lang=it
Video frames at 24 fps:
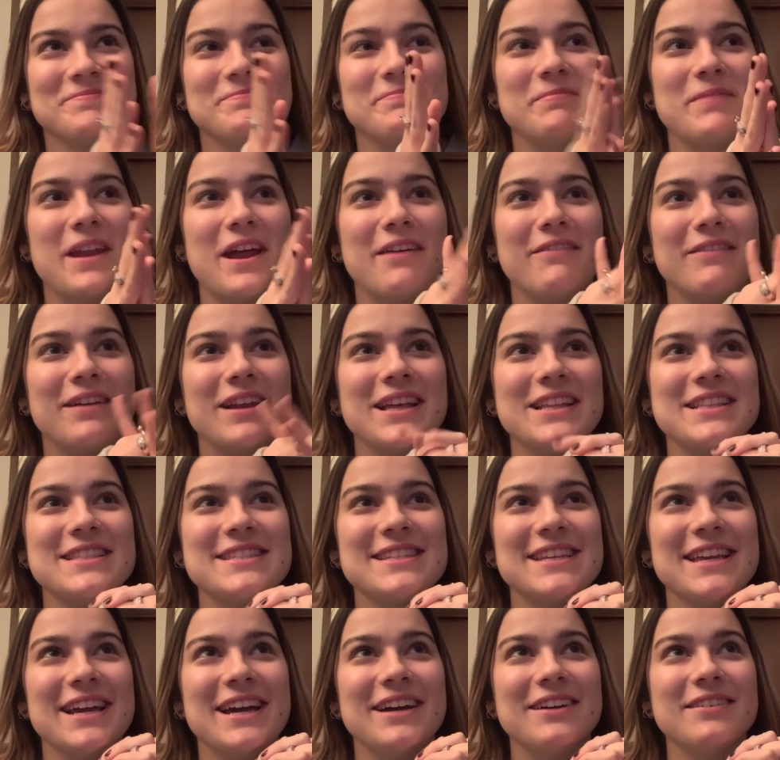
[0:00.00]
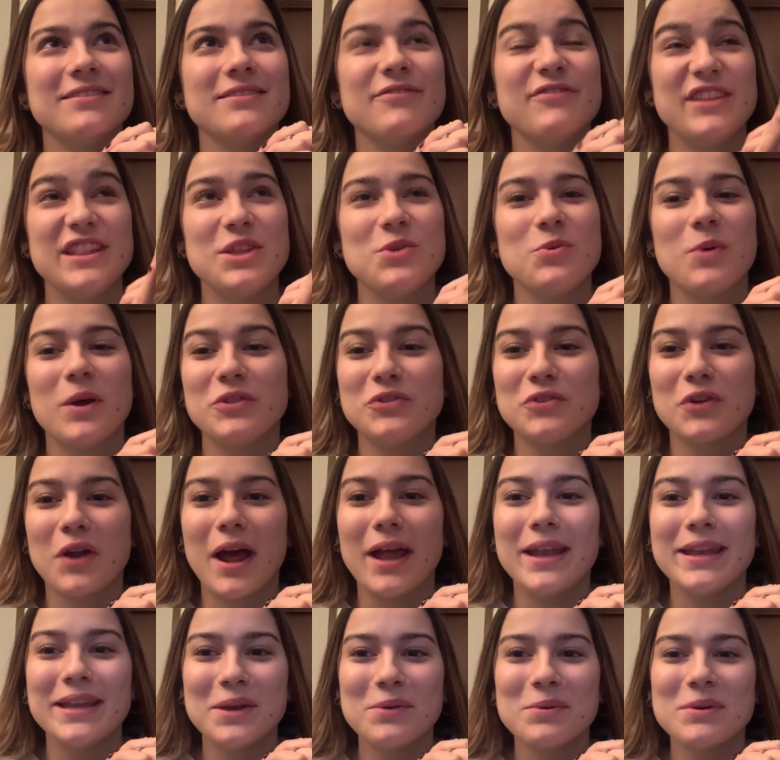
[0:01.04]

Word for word: brava la zia 24 anni